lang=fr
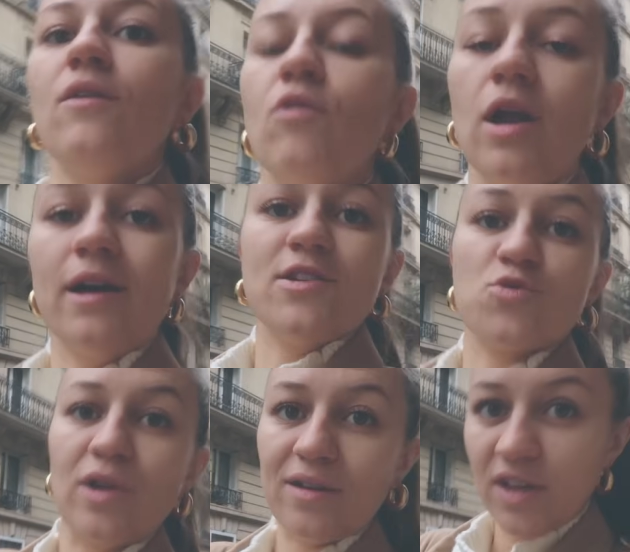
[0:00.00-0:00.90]
Voilà et
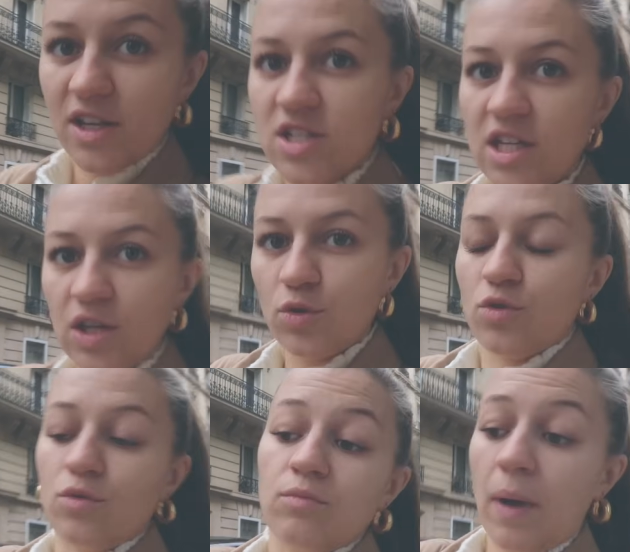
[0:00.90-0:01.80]
je l'avais acheté
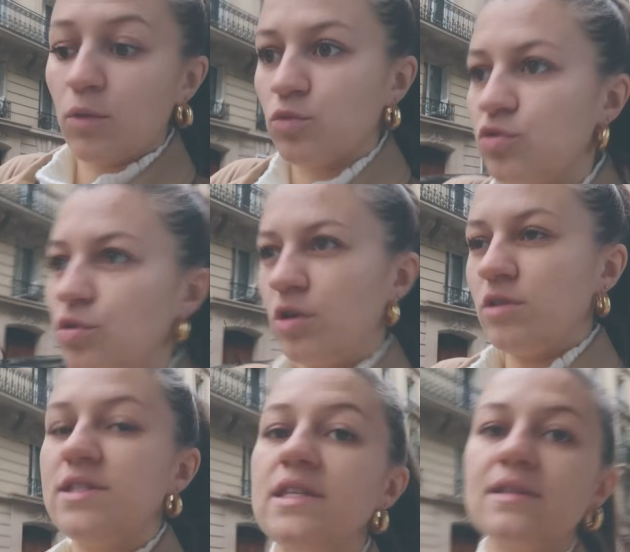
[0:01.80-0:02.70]
par contre sur
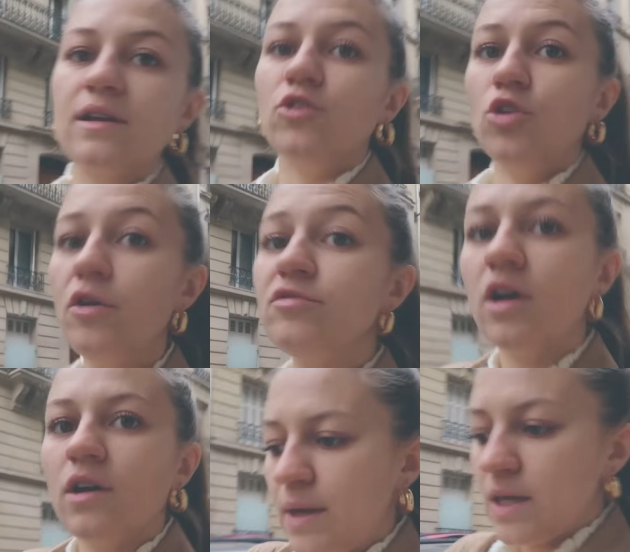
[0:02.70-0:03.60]
leur site neuve
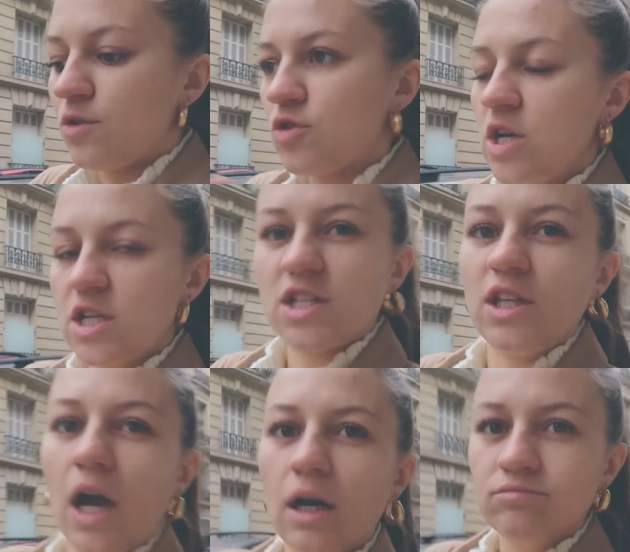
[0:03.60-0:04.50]
mais je l'ai acheté
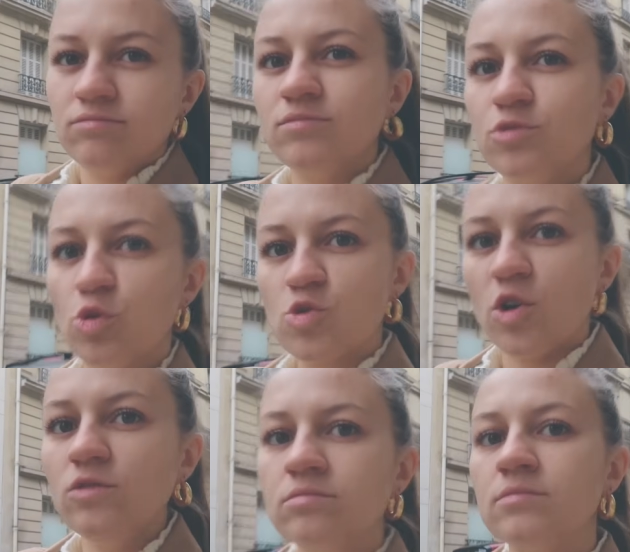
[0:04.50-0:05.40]
il y a
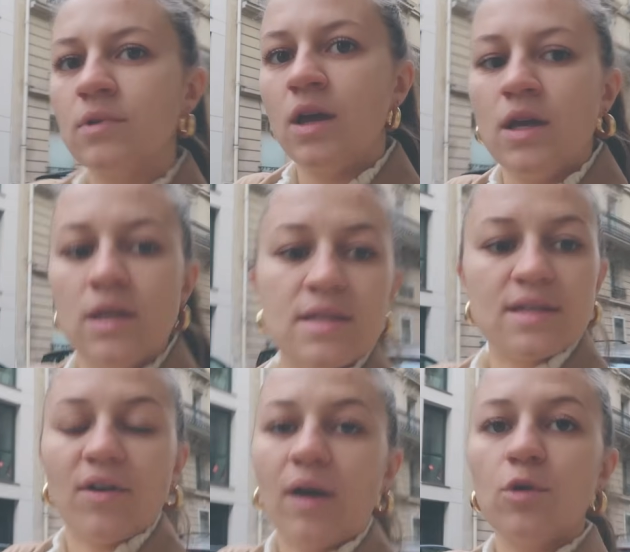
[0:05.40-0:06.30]
deux ans et
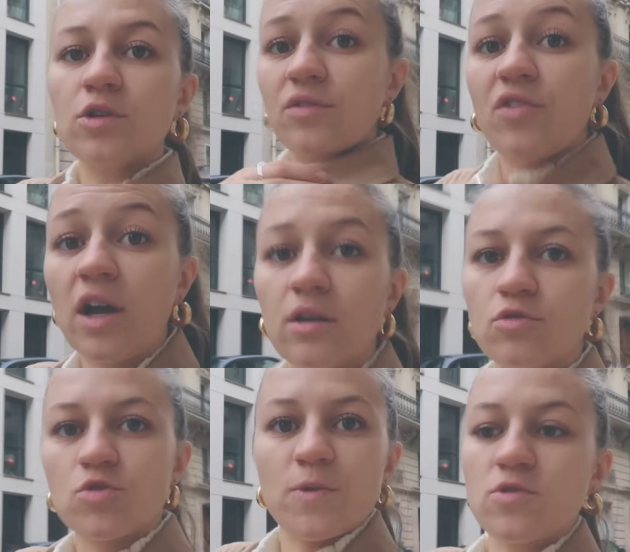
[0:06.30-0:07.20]
c'est vraiment des fringues,
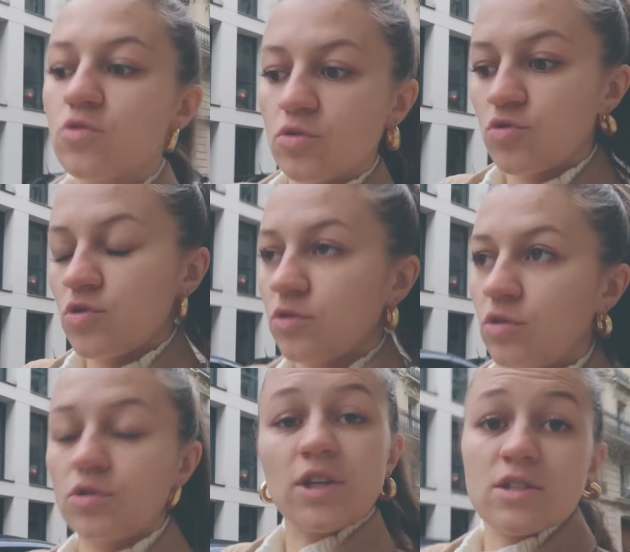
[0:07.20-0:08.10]
je pense que genre
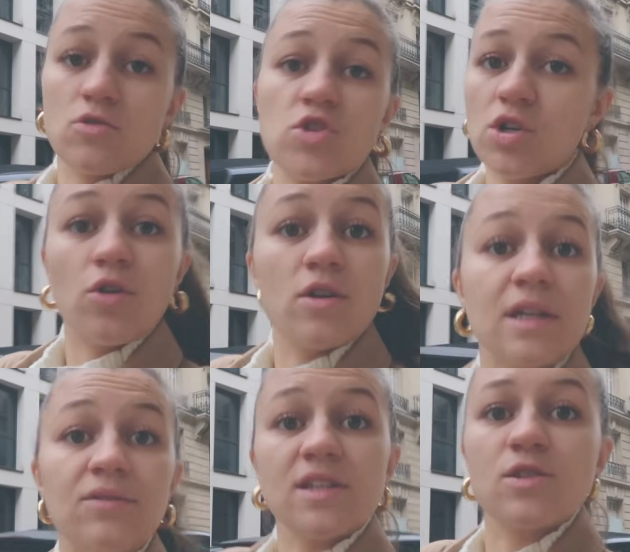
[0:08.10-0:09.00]
dans 15 ans j'ai encore
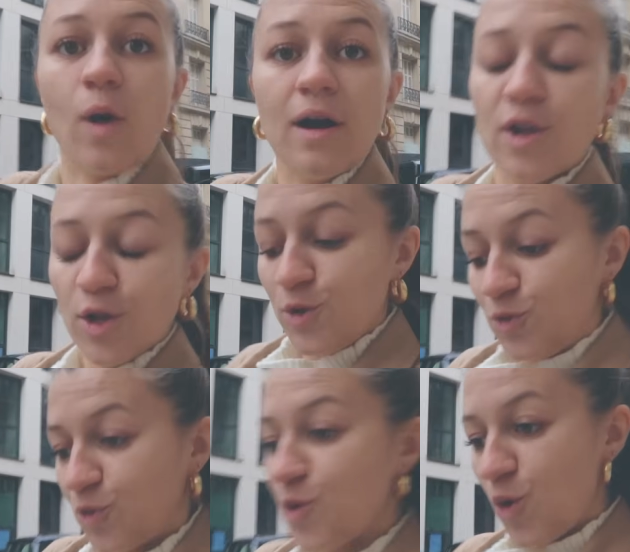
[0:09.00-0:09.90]
cette veste quoi.
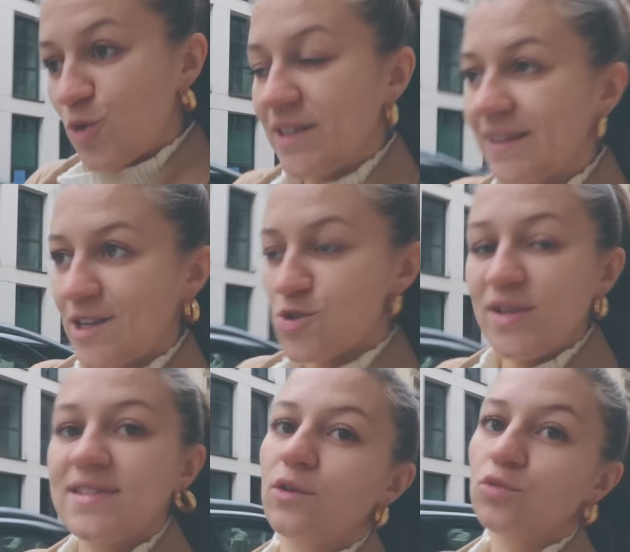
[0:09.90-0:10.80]
Donc c'est très
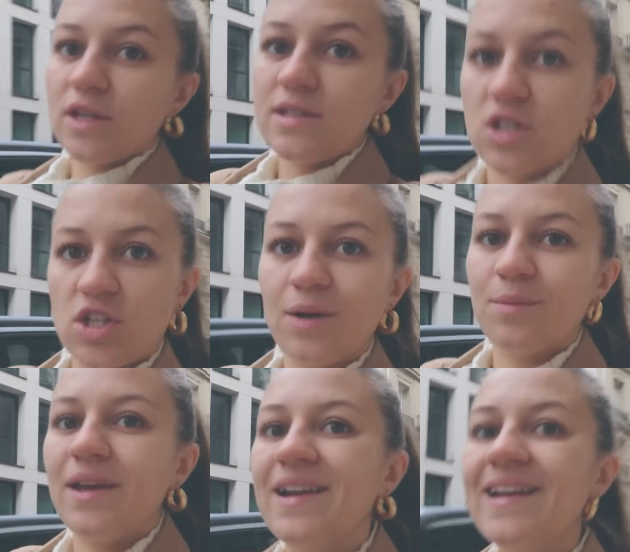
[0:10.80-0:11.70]
chouette, ça coûte assez cher
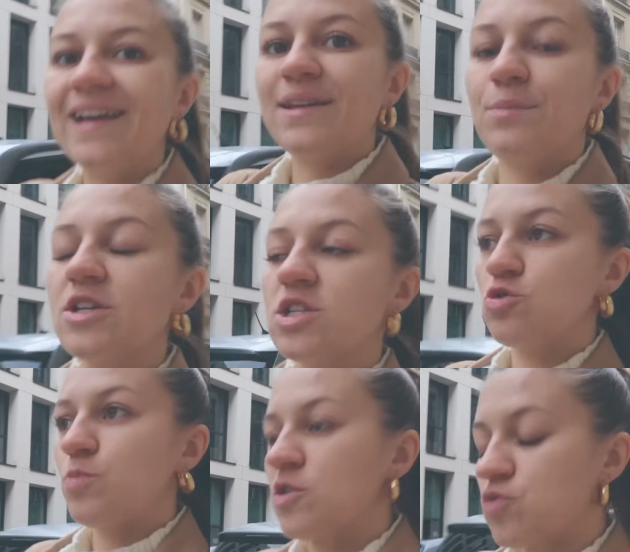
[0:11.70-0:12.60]
mais la démarche est
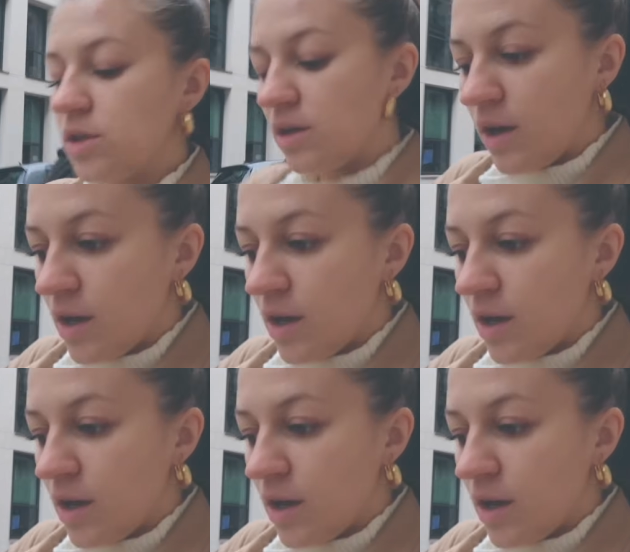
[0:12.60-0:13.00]
super chouette.